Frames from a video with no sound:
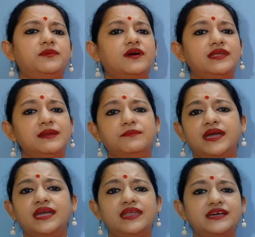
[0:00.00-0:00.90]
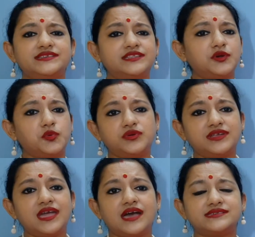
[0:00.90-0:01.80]
ঘরের মায়ারা যাতে
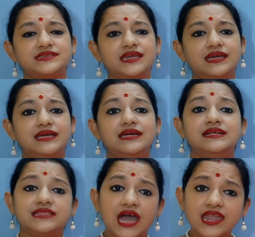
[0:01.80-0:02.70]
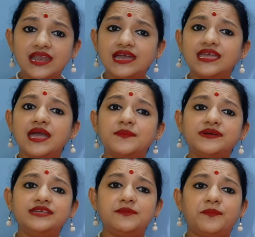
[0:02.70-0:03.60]
উঠে আসে তার লাগে
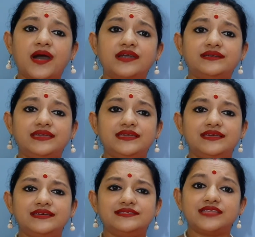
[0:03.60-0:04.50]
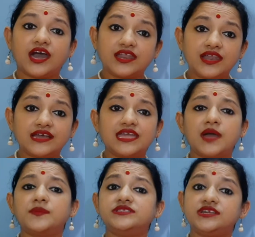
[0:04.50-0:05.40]
আমাদের পার্টি তার লাগে
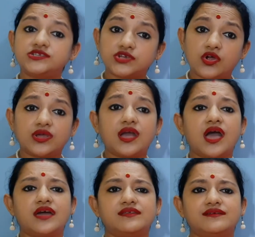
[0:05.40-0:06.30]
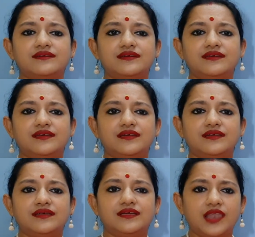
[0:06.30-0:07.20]
আমাদের সরকার
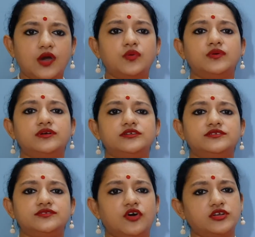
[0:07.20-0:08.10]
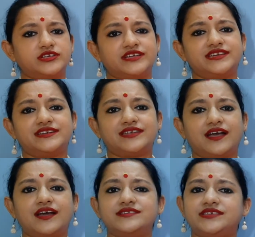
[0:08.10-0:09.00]
নাও দশ হাজার
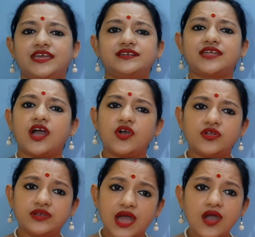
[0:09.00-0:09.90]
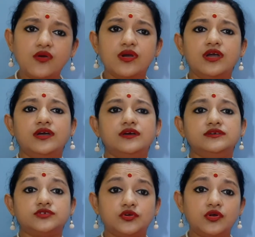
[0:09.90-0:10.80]
টাকার চেকটা এখন নাও
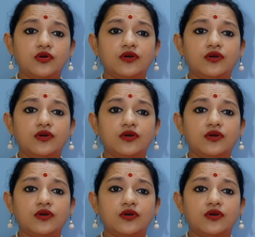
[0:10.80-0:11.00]
শোনো